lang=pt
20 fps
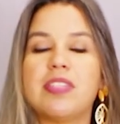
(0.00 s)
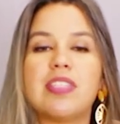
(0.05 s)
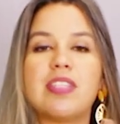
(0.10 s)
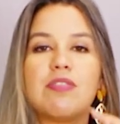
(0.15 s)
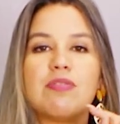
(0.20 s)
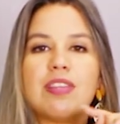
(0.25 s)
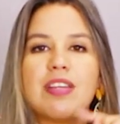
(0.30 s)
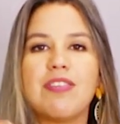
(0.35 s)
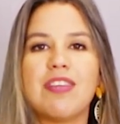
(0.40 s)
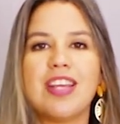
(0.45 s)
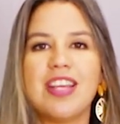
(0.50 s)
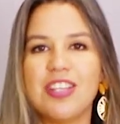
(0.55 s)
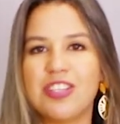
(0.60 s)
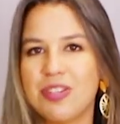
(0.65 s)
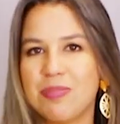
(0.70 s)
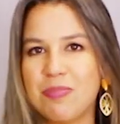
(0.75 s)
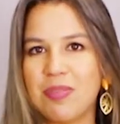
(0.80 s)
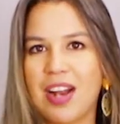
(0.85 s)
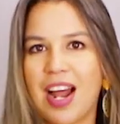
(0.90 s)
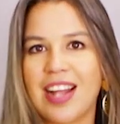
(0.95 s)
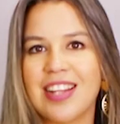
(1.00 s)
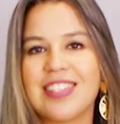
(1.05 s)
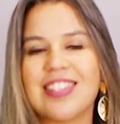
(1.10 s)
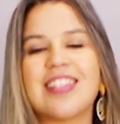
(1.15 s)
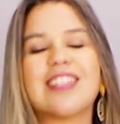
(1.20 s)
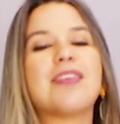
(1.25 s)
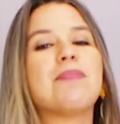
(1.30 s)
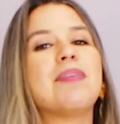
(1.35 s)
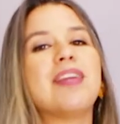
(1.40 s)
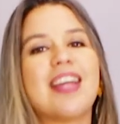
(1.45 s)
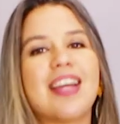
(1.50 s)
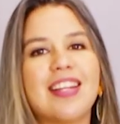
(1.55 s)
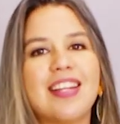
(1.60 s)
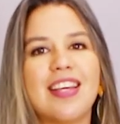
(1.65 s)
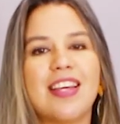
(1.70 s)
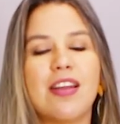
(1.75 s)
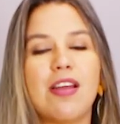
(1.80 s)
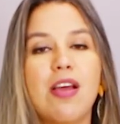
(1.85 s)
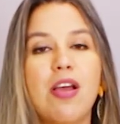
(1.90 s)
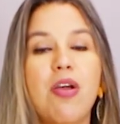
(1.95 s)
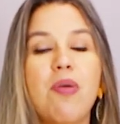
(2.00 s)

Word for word: estão sendo estimuladas nessa brincadeira,